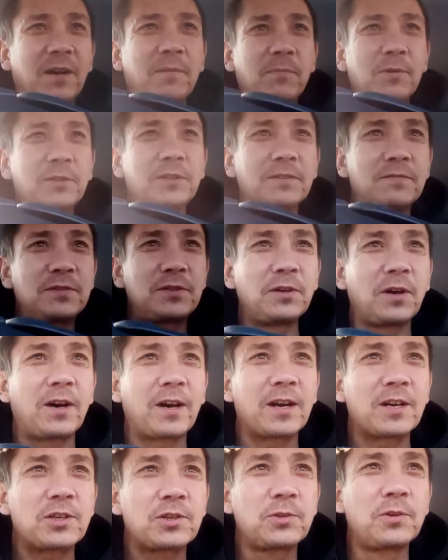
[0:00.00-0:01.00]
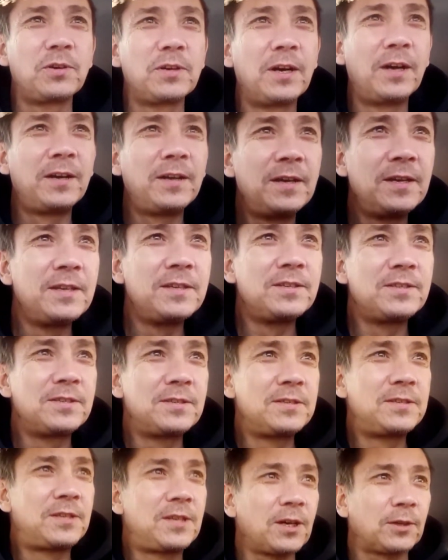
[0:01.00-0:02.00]
будет все хорошо.
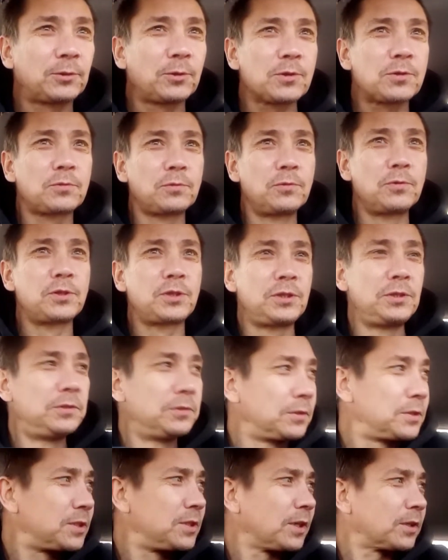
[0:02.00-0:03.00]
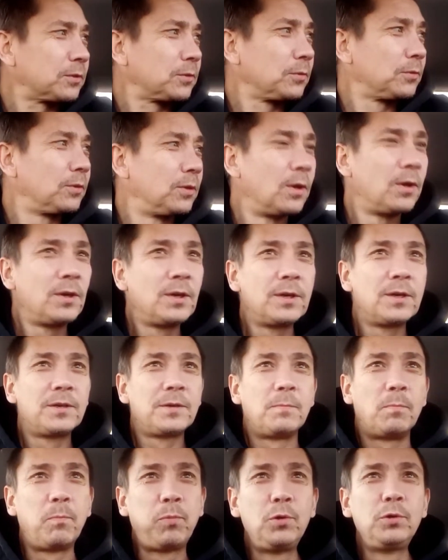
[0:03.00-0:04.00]
Те, кто служил, те, кто
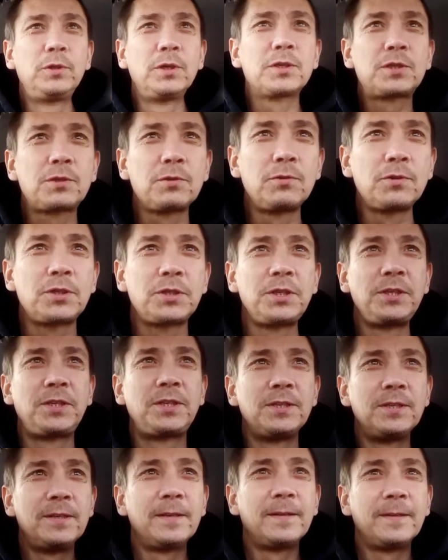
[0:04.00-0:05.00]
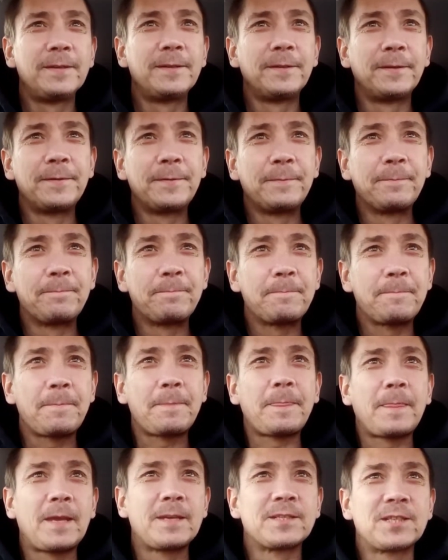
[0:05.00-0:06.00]
будет служить.
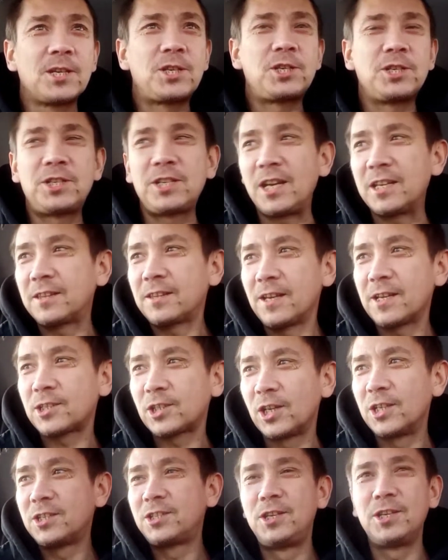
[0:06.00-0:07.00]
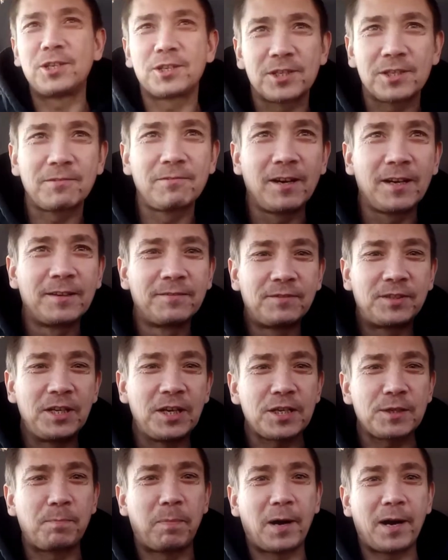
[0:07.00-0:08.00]
Защищать наше Отечество.
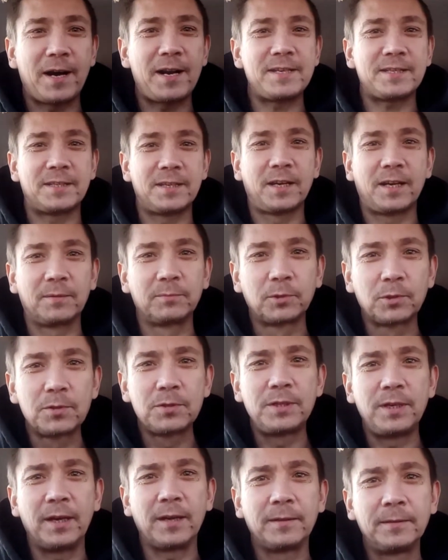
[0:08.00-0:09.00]
Всех с праздником, друзья.